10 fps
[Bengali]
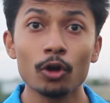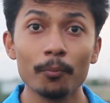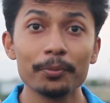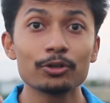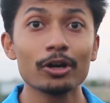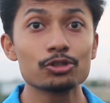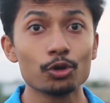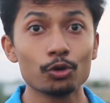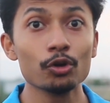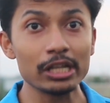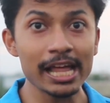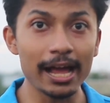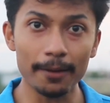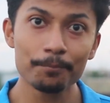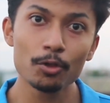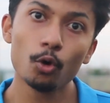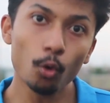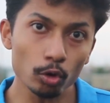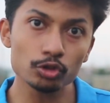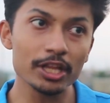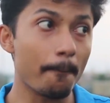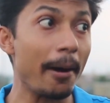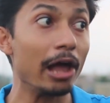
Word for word: কম্পিট করার যোগ্য না ও যদি